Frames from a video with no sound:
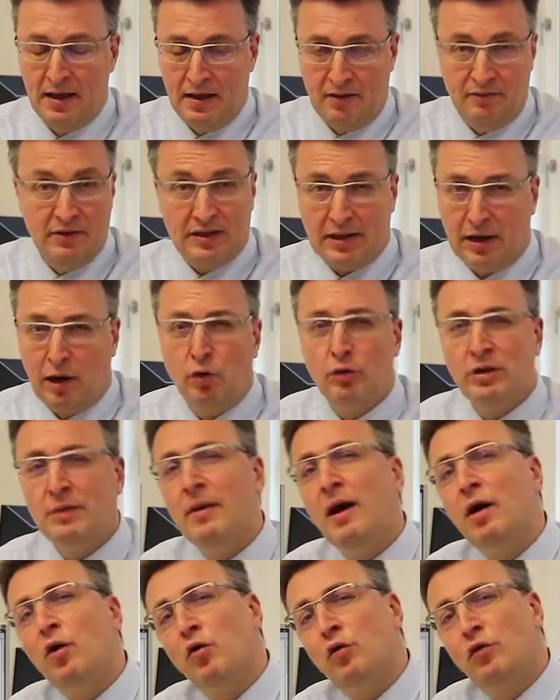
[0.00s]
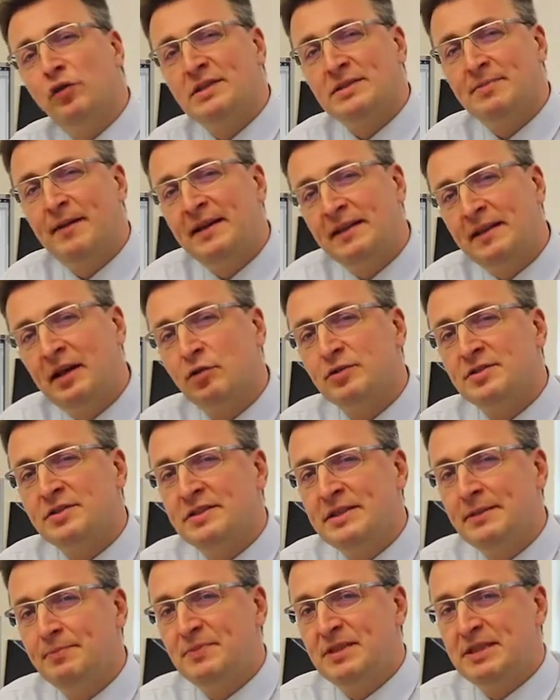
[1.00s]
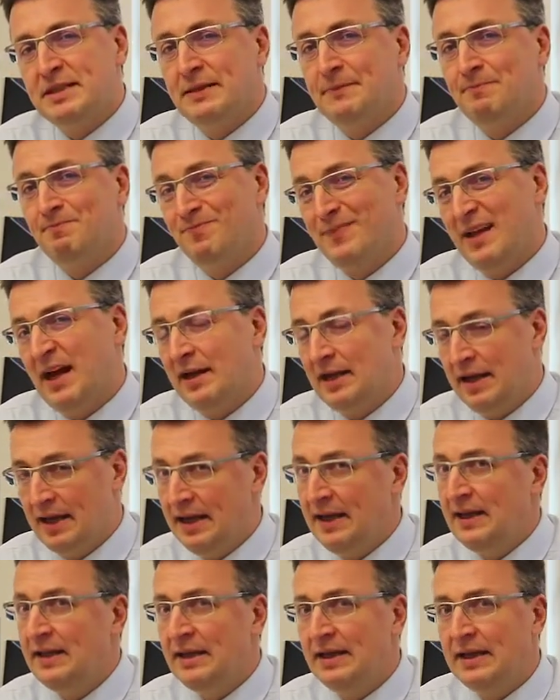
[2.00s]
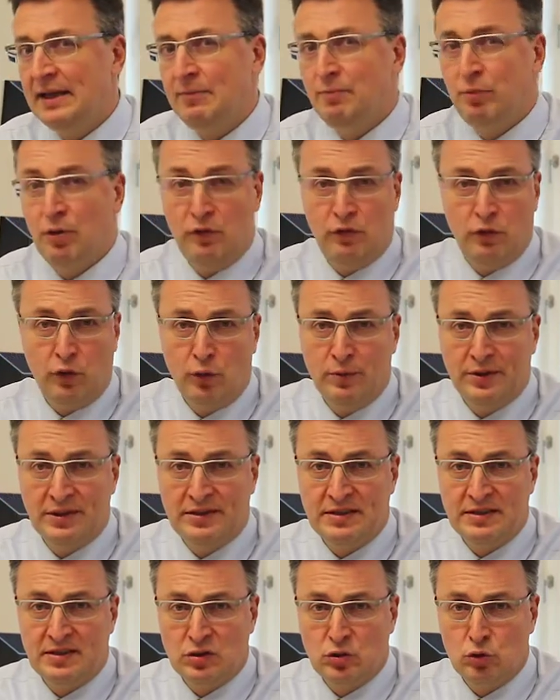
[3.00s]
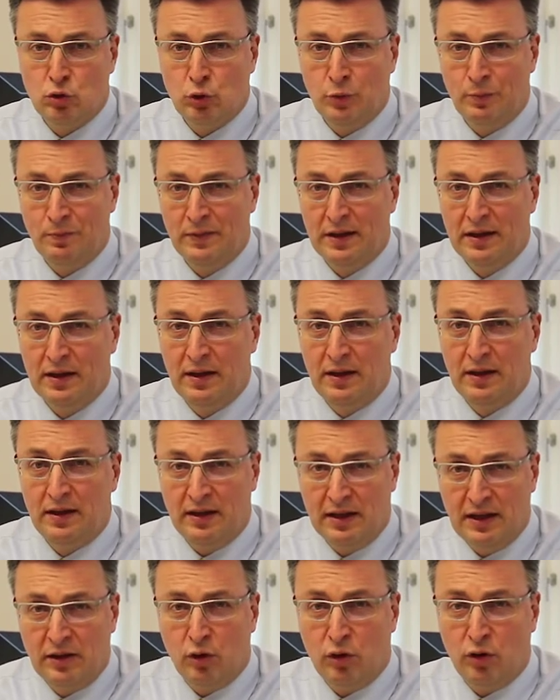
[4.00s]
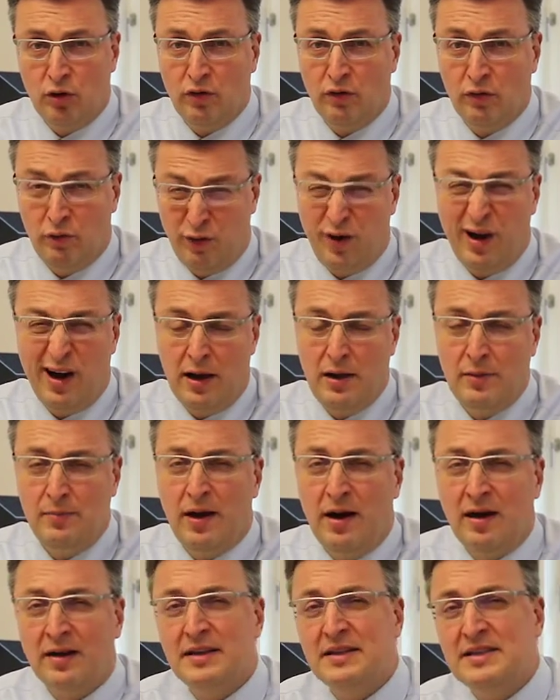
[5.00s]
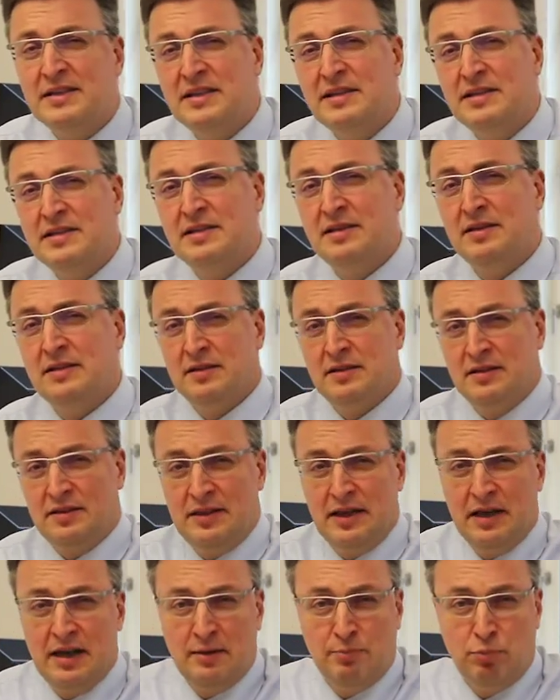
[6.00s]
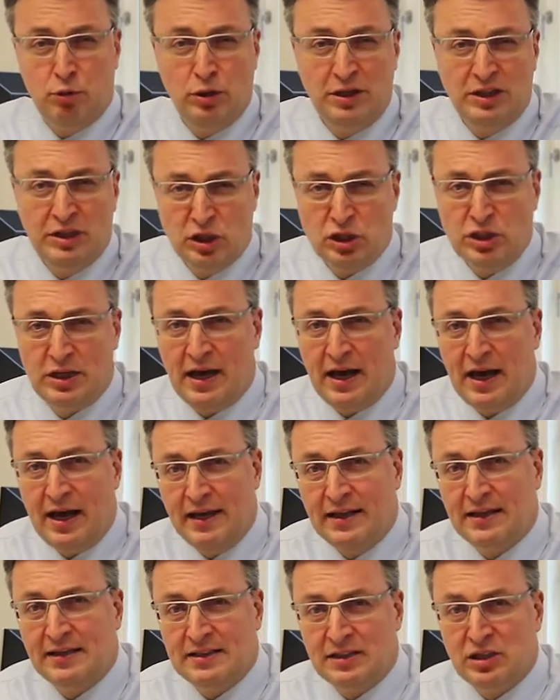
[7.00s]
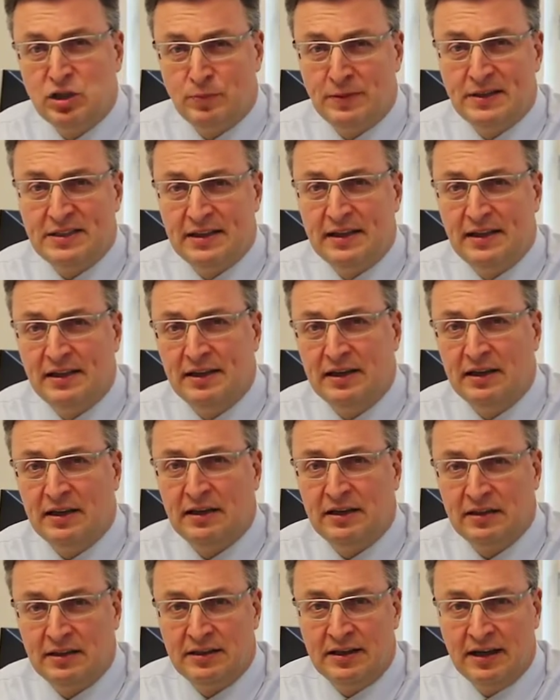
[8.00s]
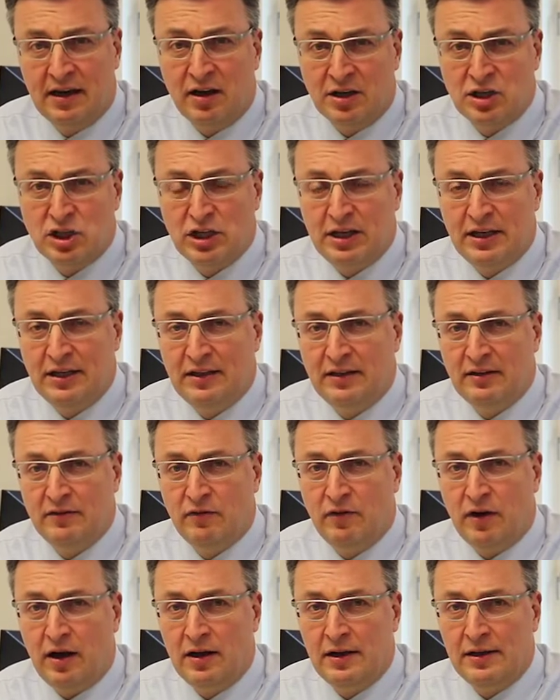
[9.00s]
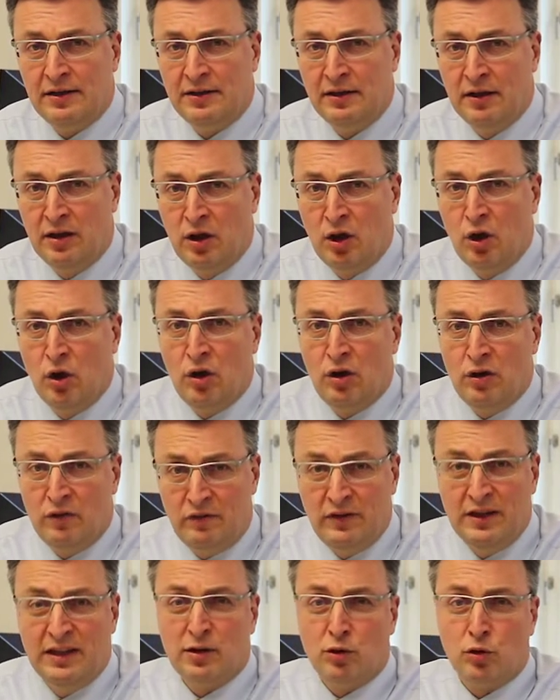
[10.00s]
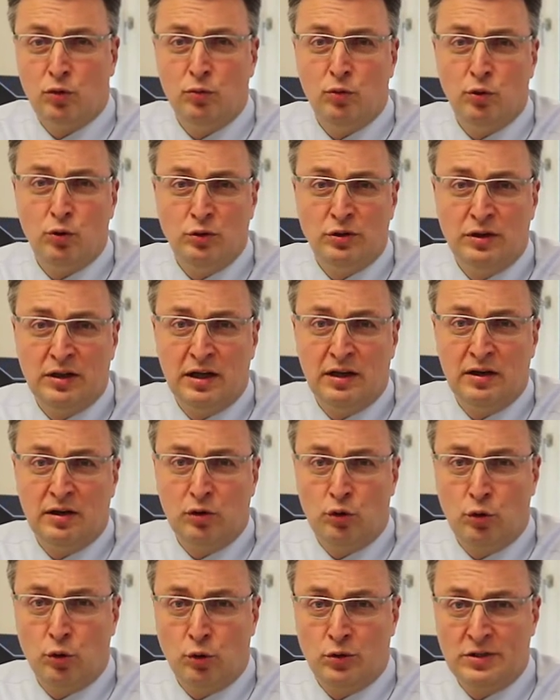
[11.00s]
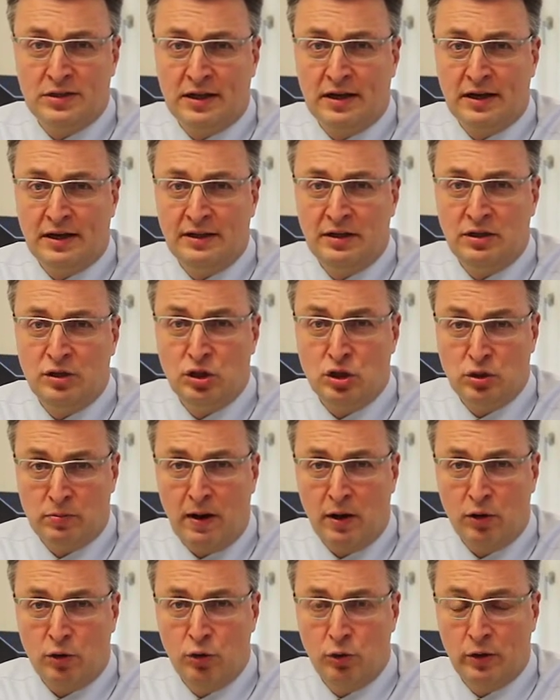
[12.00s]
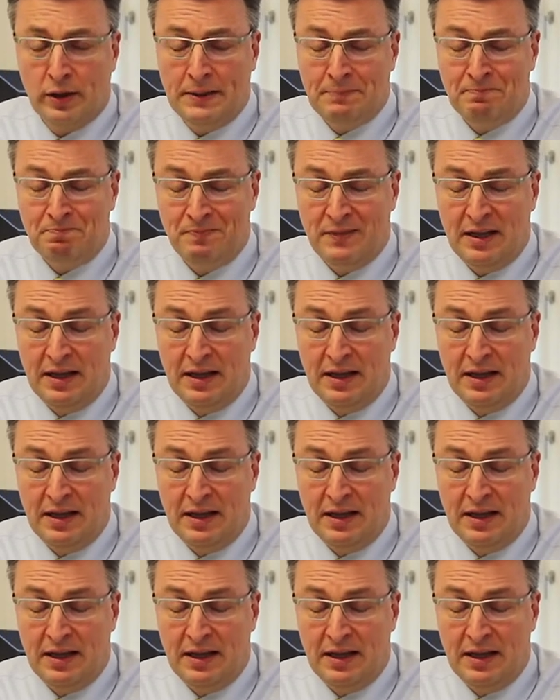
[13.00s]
Wir trauen ihm auch für 2017 eine ähnliche Performance zu. Jedoch vor allem angesichts der politischen Ereignisse, speziell der, der anstehenden Wahlen, wiederum unter größeren Schwankungen.